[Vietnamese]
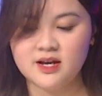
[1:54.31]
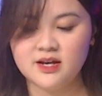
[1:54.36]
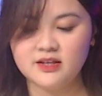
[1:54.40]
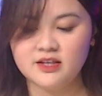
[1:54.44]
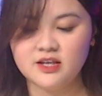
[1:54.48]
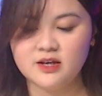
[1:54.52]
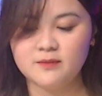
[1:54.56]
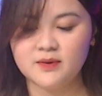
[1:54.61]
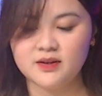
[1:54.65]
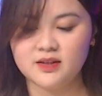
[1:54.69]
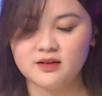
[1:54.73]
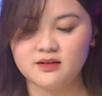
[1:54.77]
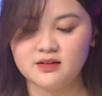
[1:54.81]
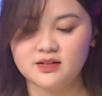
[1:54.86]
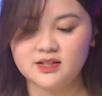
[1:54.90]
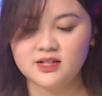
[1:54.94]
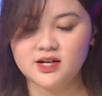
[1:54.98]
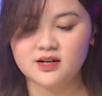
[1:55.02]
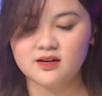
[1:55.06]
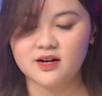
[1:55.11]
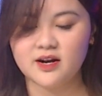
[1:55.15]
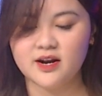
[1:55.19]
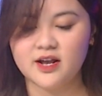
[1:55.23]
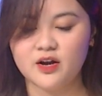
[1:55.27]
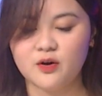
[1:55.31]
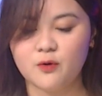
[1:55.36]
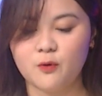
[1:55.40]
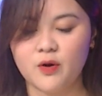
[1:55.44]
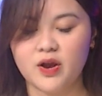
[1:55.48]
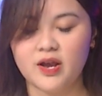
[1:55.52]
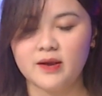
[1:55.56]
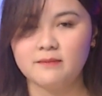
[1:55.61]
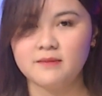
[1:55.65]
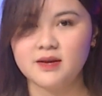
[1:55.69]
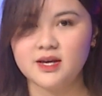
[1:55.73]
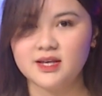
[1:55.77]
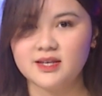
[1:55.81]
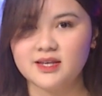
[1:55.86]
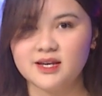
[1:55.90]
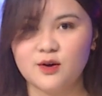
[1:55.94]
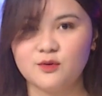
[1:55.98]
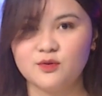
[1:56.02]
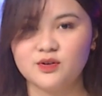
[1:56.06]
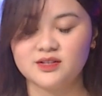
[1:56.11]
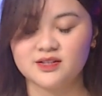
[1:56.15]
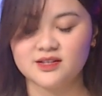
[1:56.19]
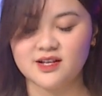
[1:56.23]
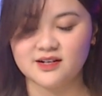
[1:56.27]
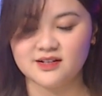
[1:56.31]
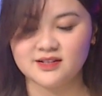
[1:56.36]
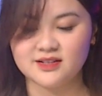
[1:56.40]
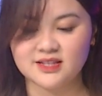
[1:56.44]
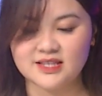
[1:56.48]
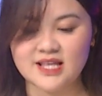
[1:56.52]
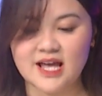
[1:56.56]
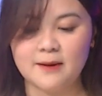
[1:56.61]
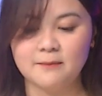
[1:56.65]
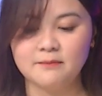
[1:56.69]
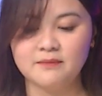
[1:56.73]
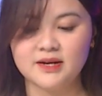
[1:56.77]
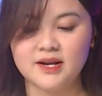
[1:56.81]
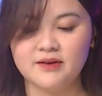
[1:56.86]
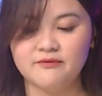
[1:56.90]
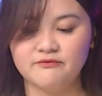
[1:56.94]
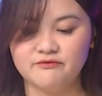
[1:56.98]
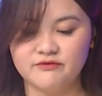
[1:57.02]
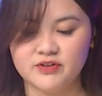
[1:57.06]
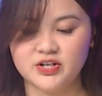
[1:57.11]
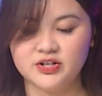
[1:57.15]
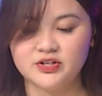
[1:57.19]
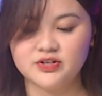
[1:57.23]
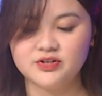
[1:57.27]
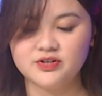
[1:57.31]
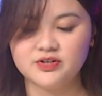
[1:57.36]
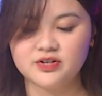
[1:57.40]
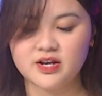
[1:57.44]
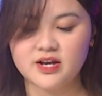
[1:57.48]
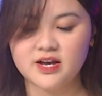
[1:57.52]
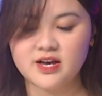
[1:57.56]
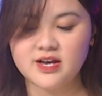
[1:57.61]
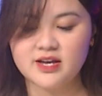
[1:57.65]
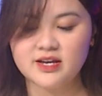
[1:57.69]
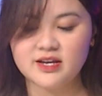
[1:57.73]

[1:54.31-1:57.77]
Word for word: nhưng mà thực chất là đã quen biết nhau được tận 8 năm về trước,